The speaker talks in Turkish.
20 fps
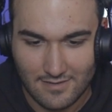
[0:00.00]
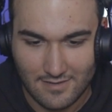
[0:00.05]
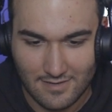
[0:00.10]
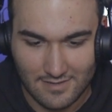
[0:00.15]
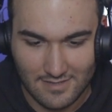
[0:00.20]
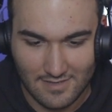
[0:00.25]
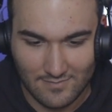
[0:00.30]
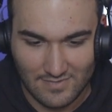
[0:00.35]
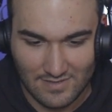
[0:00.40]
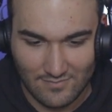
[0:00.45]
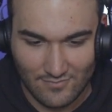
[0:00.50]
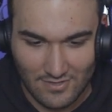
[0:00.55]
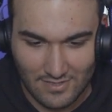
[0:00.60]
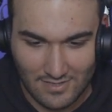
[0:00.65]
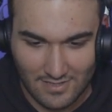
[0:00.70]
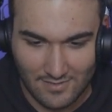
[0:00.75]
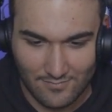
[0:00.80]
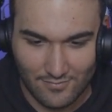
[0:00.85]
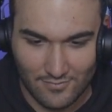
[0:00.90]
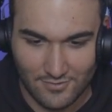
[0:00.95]
Adamla
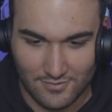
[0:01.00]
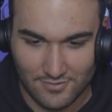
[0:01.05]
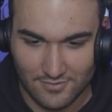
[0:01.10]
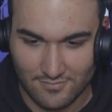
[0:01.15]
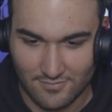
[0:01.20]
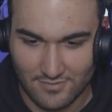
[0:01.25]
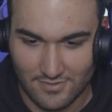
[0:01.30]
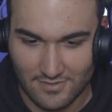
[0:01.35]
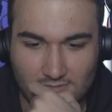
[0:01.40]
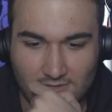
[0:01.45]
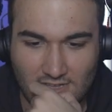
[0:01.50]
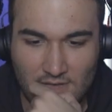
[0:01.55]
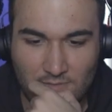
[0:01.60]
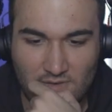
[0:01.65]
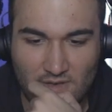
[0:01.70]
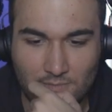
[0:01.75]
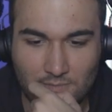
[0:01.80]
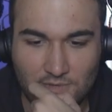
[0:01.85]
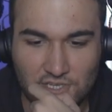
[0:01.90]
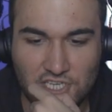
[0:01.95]
muhatap oluyoruz burada.
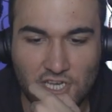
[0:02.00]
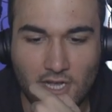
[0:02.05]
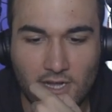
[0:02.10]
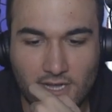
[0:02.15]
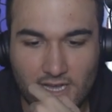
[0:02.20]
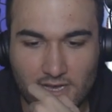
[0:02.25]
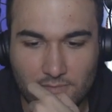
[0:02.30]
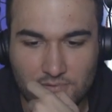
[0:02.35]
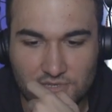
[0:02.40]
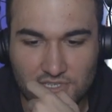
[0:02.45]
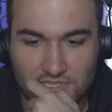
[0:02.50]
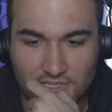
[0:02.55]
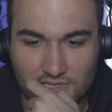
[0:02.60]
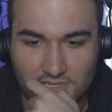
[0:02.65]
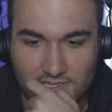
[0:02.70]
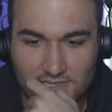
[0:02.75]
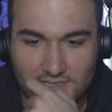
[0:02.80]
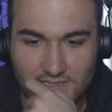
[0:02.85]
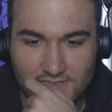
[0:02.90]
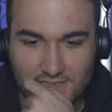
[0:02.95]
Hemen bir şaka
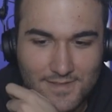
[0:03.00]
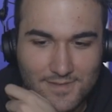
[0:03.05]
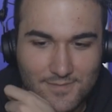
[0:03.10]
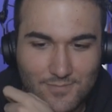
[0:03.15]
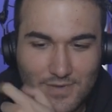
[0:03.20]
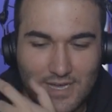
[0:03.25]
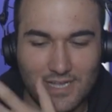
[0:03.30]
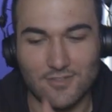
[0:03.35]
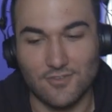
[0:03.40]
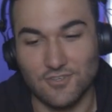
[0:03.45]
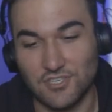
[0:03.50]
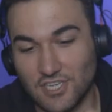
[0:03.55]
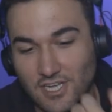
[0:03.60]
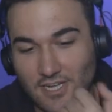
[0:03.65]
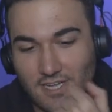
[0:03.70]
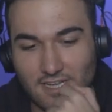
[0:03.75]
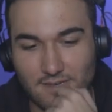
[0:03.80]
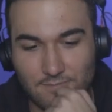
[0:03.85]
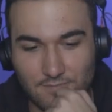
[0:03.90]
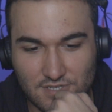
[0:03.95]
yapıştırdık. Pardon
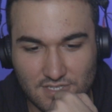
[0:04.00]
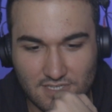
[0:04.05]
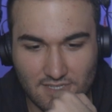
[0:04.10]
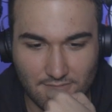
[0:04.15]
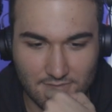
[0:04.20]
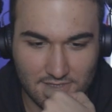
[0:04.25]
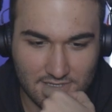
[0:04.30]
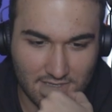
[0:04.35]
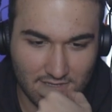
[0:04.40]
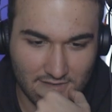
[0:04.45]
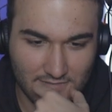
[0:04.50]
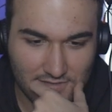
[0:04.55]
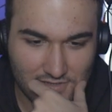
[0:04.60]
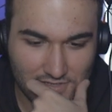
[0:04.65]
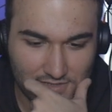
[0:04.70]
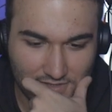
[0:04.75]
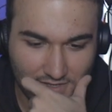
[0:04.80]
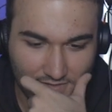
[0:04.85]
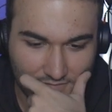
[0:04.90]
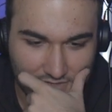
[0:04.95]
şaka yapıştır bize
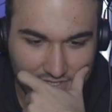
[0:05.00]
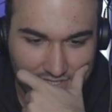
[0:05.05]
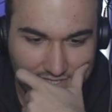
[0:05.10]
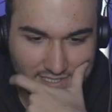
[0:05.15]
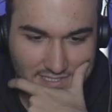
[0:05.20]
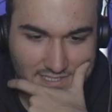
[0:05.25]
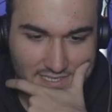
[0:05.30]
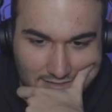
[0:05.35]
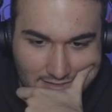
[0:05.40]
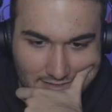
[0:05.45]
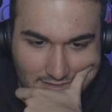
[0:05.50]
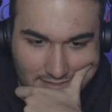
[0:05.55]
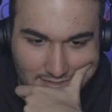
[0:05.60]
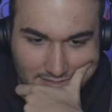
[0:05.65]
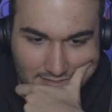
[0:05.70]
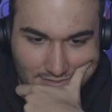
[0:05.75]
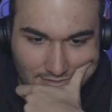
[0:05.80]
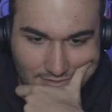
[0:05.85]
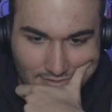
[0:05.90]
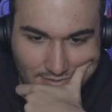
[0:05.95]
demiş demişiz.
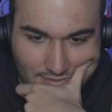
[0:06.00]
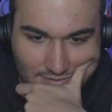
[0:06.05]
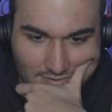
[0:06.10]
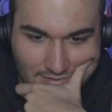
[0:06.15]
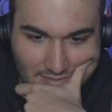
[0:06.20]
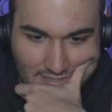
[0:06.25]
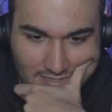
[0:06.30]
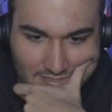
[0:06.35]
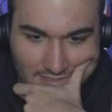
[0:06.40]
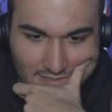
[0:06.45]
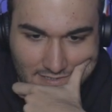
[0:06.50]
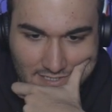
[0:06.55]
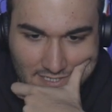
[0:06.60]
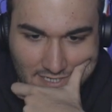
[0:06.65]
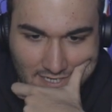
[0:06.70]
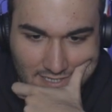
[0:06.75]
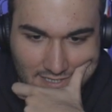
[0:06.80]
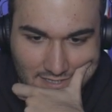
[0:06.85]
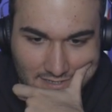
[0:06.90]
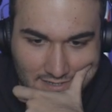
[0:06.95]
Astronotlar
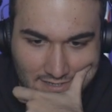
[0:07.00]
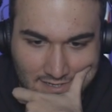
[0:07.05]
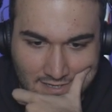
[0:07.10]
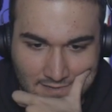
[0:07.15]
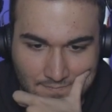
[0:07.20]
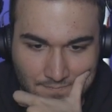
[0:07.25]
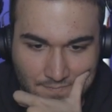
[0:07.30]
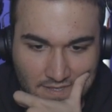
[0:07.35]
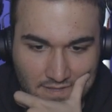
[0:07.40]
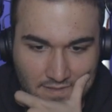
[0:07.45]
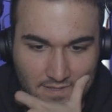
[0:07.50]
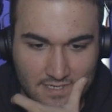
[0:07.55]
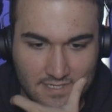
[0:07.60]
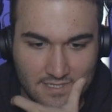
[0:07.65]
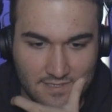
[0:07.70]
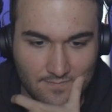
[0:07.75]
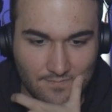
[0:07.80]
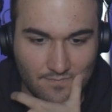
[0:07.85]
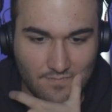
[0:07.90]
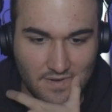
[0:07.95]
şeylerine ne
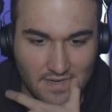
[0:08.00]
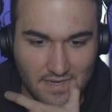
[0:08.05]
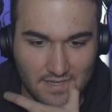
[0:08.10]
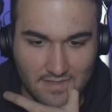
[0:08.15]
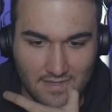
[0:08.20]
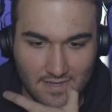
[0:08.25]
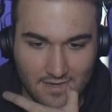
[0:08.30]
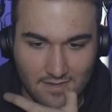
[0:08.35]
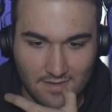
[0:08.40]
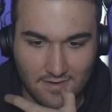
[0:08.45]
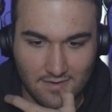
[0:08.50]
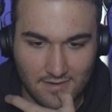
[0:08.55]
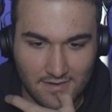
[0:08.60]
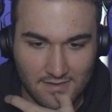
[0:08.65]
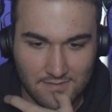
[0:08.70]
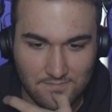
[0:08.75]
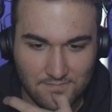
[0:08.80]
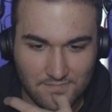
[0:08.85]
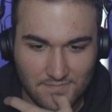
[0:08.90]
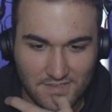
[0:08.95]
der
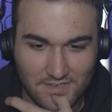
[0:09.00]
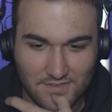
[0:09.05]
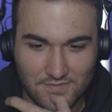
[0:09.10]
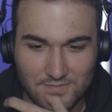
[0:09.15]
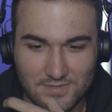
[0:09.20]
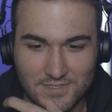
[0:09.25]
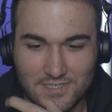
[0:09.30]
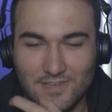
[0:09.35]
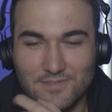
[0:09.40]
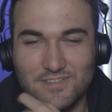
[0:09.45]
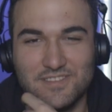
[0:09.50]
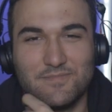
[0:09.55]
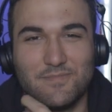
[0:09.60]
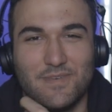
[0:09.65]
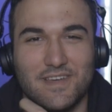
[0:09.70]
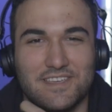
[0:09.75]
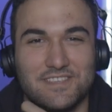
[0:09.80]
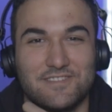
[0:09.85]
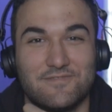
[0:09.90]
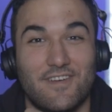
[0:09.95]
partnerlerine? Give him some
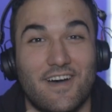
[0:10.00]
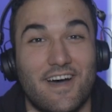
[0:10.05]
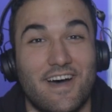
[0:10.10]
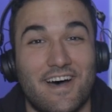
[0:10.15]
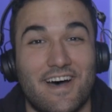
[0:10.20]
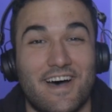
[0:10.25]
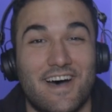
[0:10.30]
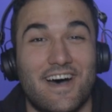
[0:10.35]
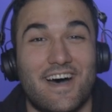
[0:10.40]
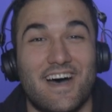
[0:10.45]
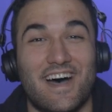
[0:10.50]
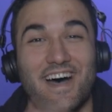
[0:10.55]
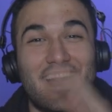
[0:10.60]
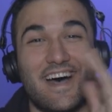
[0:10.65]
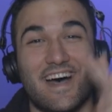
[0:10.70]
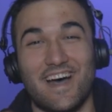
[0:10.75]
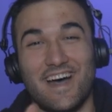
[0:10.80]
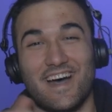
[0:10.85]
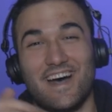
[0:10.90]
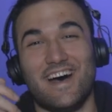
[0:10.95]
space.
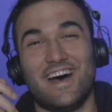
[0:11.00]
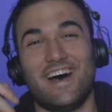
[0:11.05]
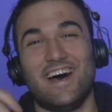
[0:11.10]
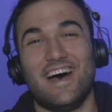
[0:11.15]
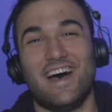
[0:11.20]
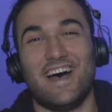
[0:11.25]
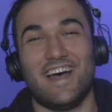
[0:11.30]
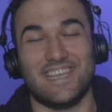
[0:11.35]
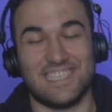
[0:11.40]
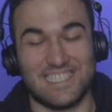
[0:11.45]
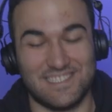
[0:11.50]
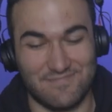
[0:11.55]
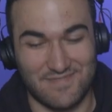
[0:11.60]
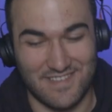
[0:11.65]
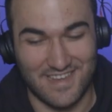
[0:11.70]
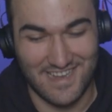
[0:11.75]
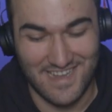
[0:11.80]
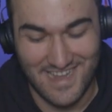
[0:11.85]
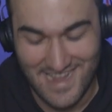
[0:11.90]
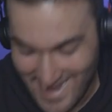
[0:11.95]
Vaaaaaa
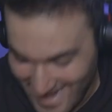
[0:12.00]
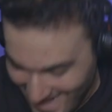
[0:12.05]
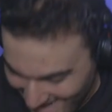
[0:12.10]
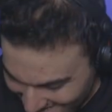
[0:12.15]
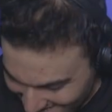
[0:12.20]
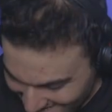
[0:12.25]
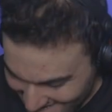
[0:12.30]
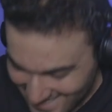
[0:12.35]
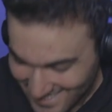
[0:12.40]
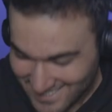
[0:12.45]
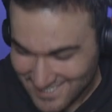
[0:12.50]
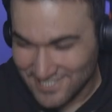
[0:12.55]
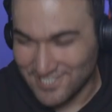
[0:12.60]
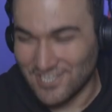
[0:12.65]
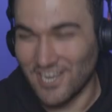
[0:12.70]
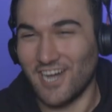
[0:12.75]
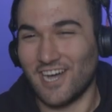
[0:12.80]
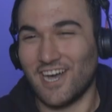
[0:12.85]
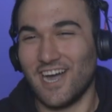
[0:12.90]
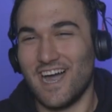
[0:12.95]
espri.
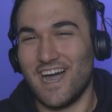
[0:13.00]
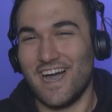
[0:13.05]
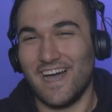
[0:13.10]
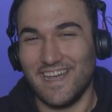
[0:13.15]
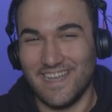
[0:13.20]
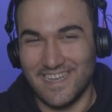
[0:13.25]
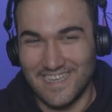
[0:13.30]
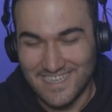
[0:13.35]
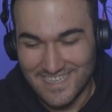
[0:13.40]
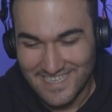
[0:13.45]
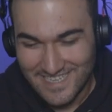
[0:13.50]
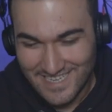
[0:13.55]
Şaka.